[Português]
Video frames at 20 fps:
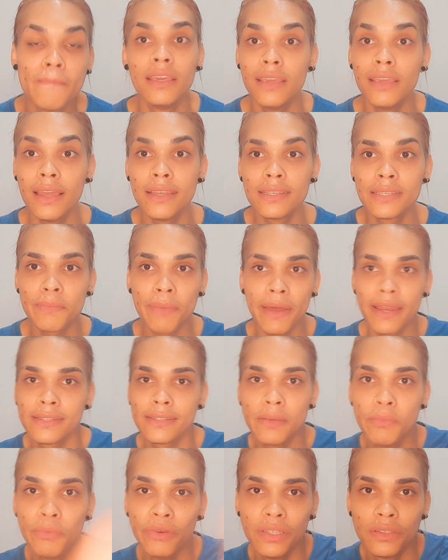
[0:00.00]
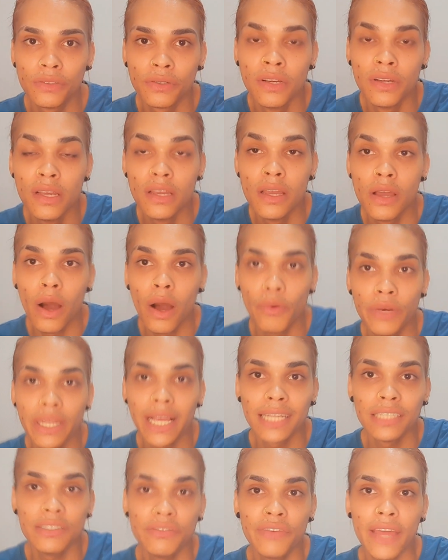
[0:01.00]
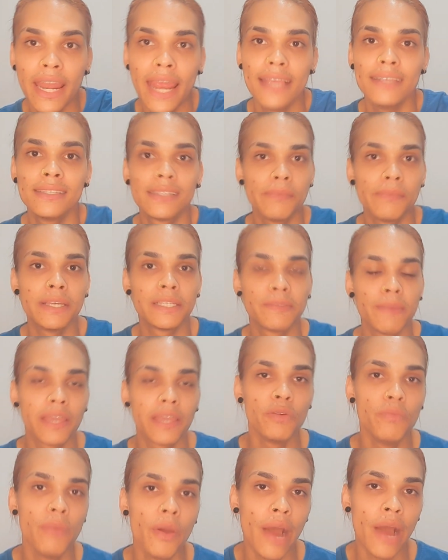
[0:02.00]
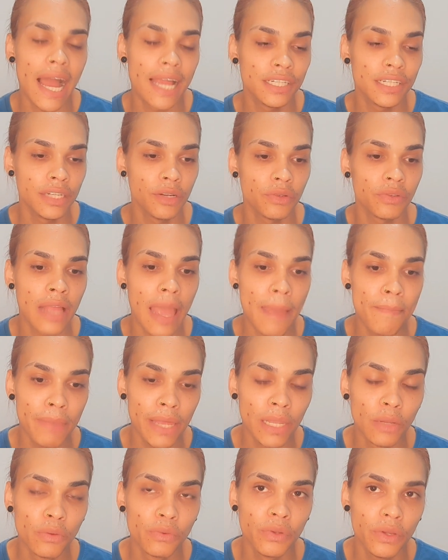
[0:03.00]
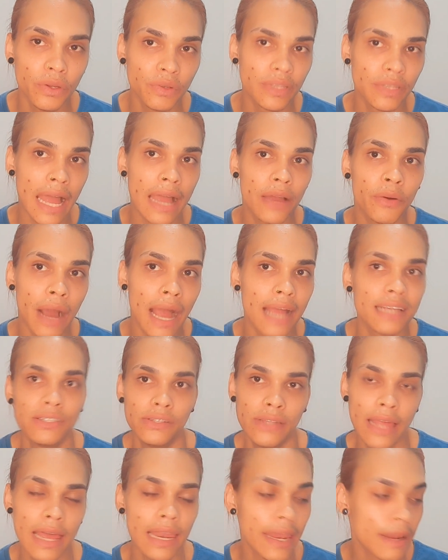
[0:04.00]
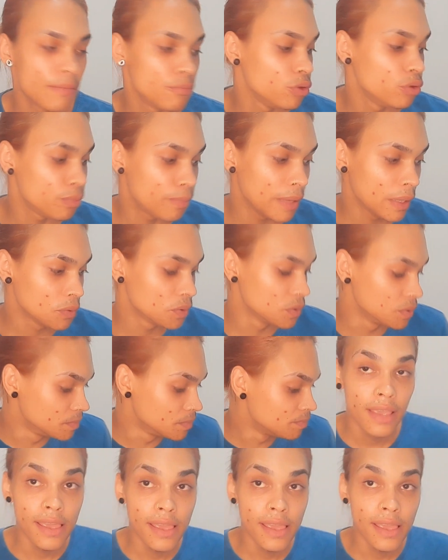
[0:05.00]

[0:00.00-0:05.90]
E eles se parecem muito. A única diferença mesmo é que o meu Raj não é peludo, e o, da, o Raj dela era muito peludo.